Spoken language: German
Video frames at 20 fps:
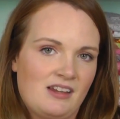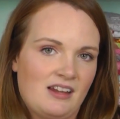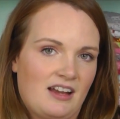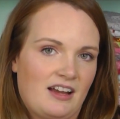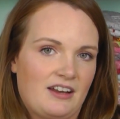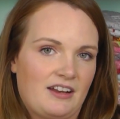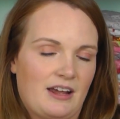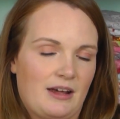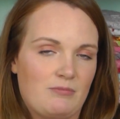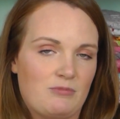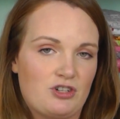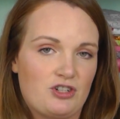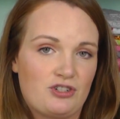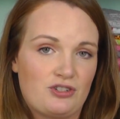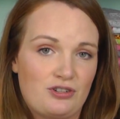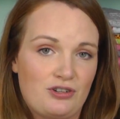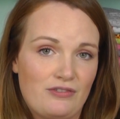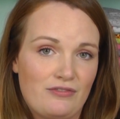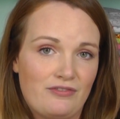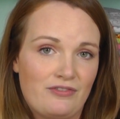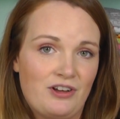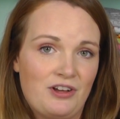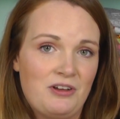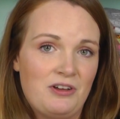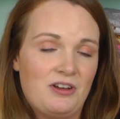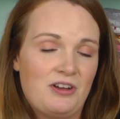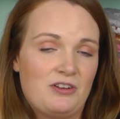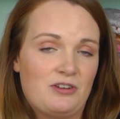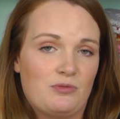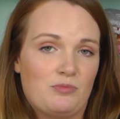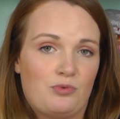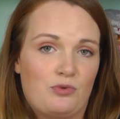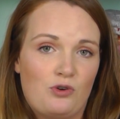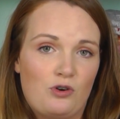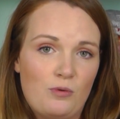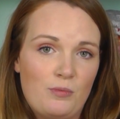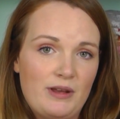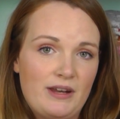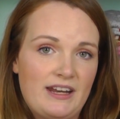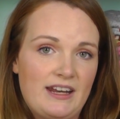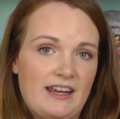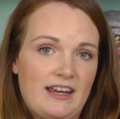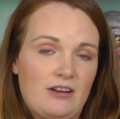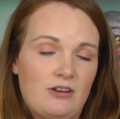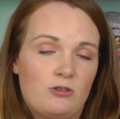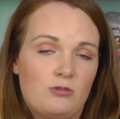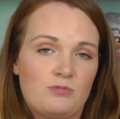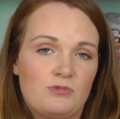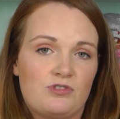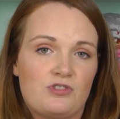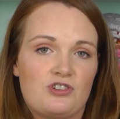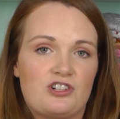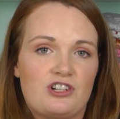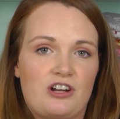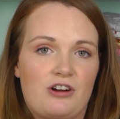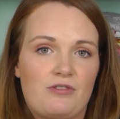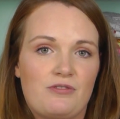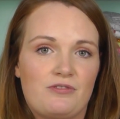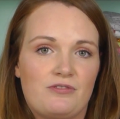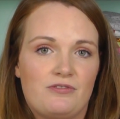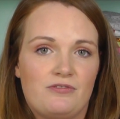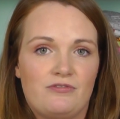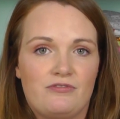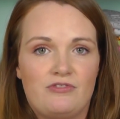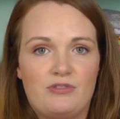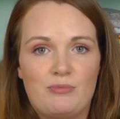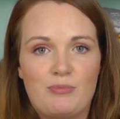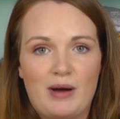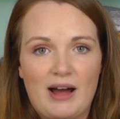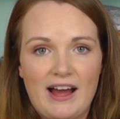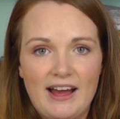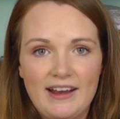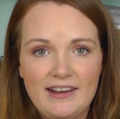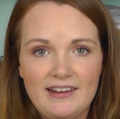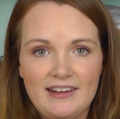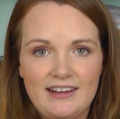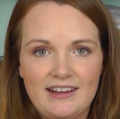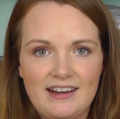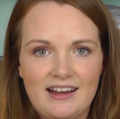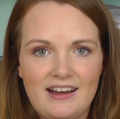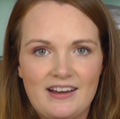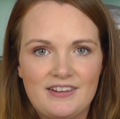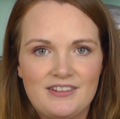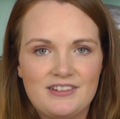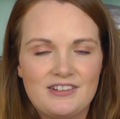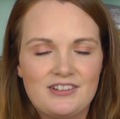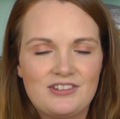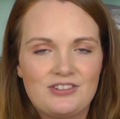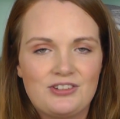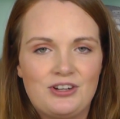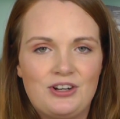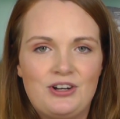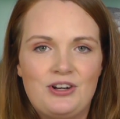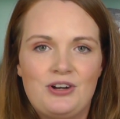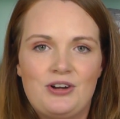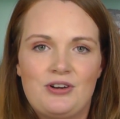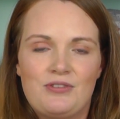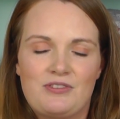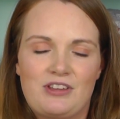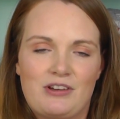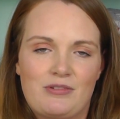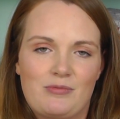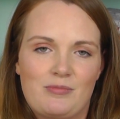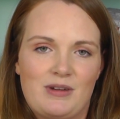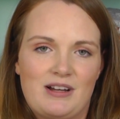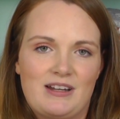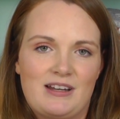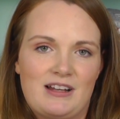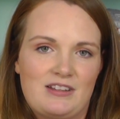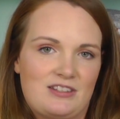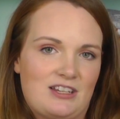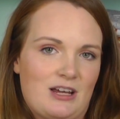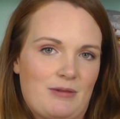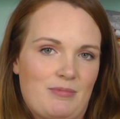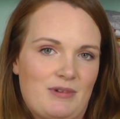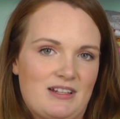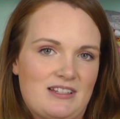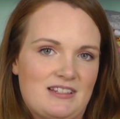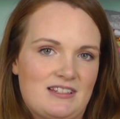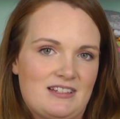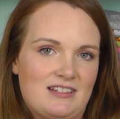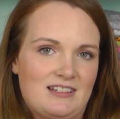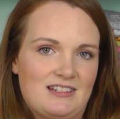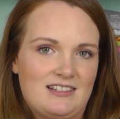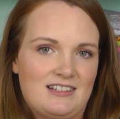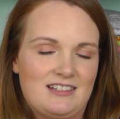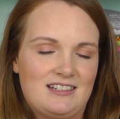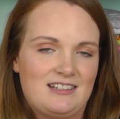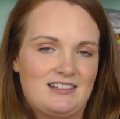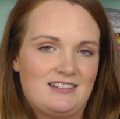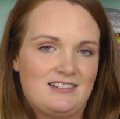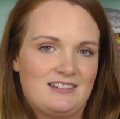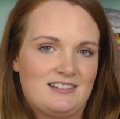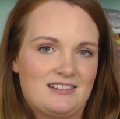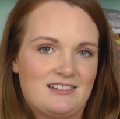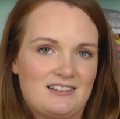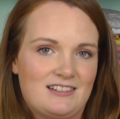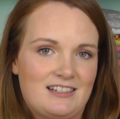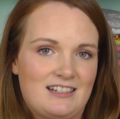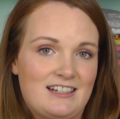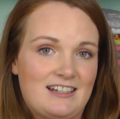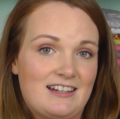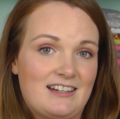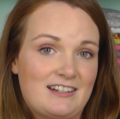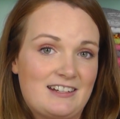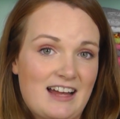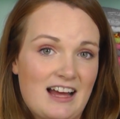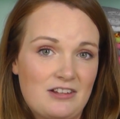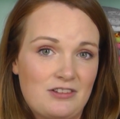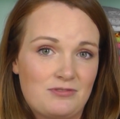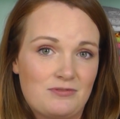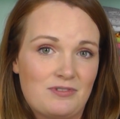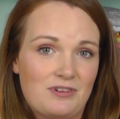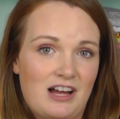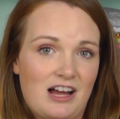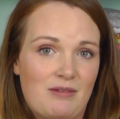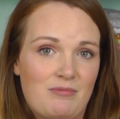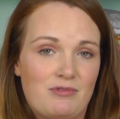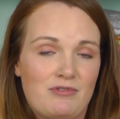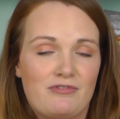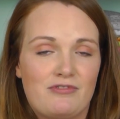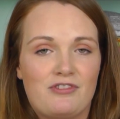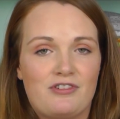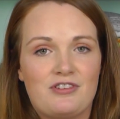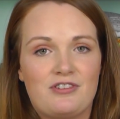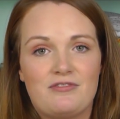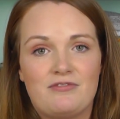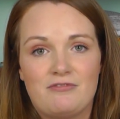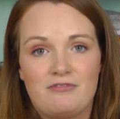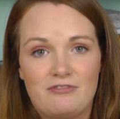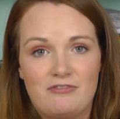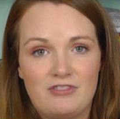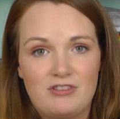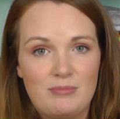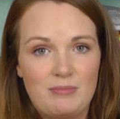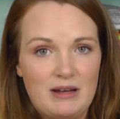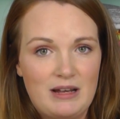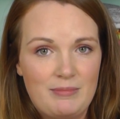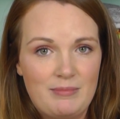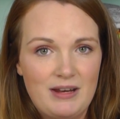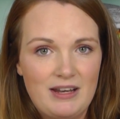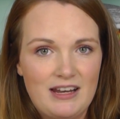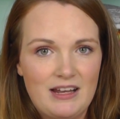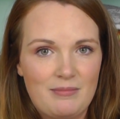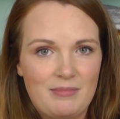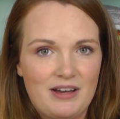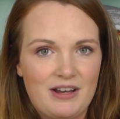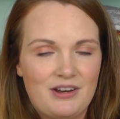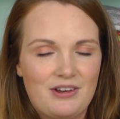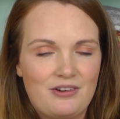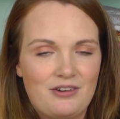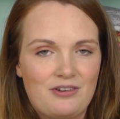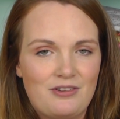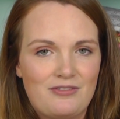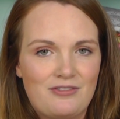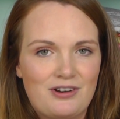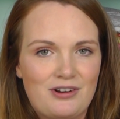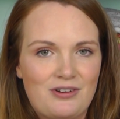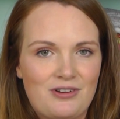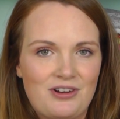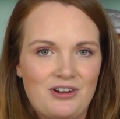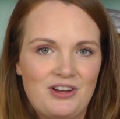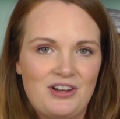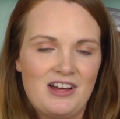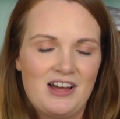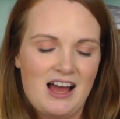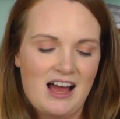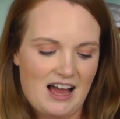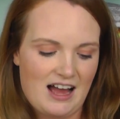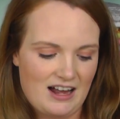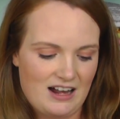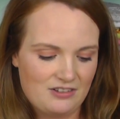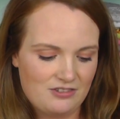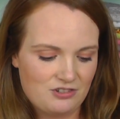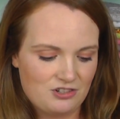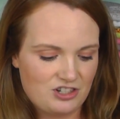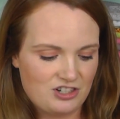an deinem Stoff eine Probe nähen, um zu schauen, wie breit die Naht ist. Sagen wir mal, also ich habe jetzt die Nahtzugabe von 4 mm bei der Overlock, also